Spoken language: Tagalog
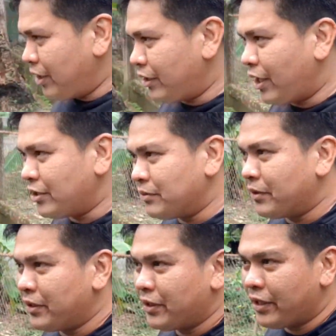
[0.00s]
lang tayo sa
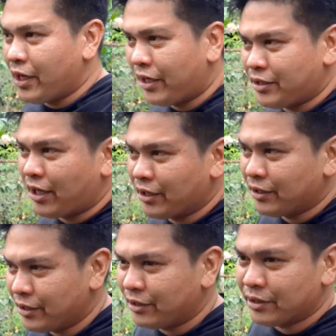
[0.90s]
mga nangyayari sa
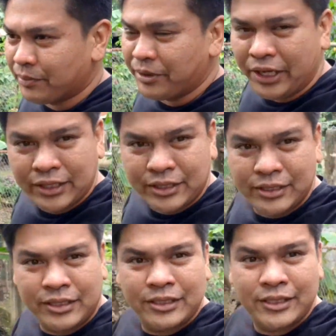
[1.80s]
atin dito sa
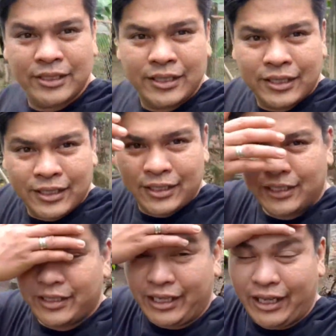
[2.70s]
Pinas.
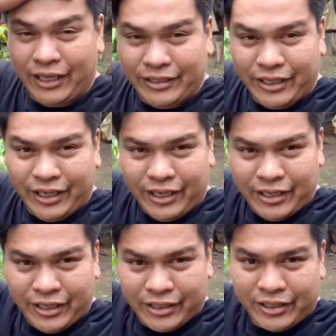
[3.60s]
Yan,
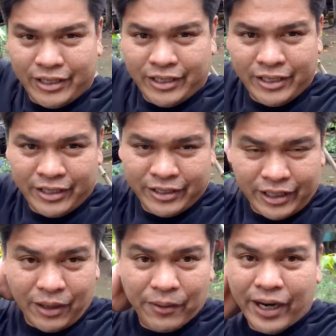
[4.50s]
at
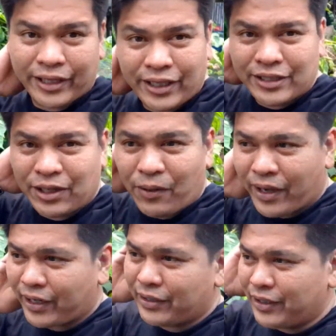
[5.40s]
nakawala tayo sa
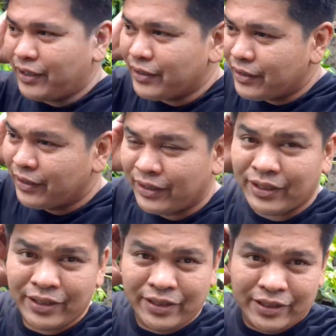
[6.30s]
quarantine
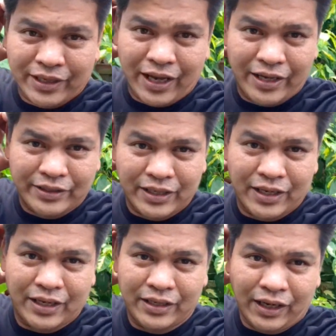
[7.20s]
kahit
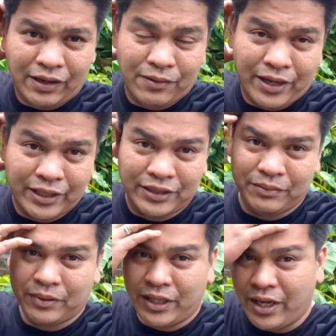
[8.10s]
uh,
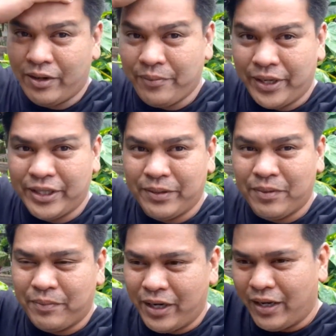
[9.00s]
naka-quarantine pa tayo, pwede
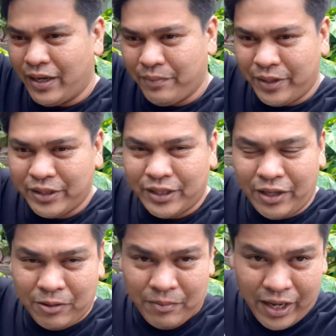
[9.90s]
naman pala, pwede
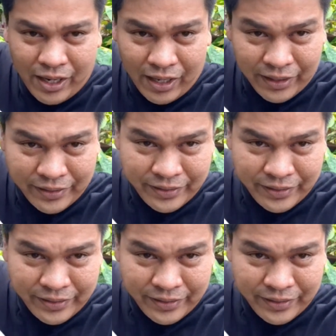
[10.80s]
tayo gumala.